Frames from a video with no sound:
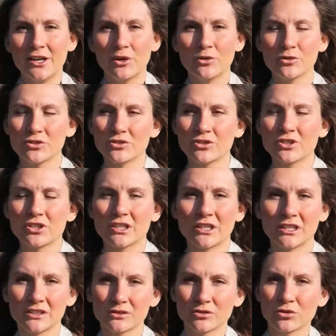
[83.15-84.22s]
Und
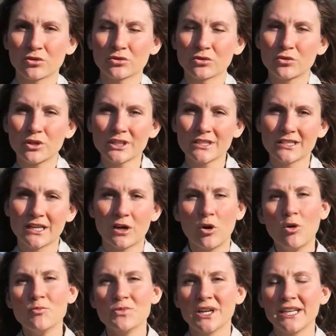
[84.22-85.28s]
so ein kurzer
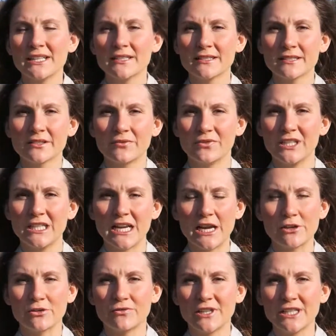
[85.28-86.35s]
Umriss, wie die
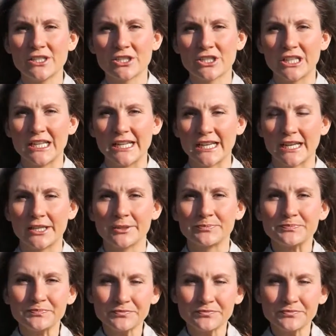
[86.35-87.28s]
ayurvedische Lehre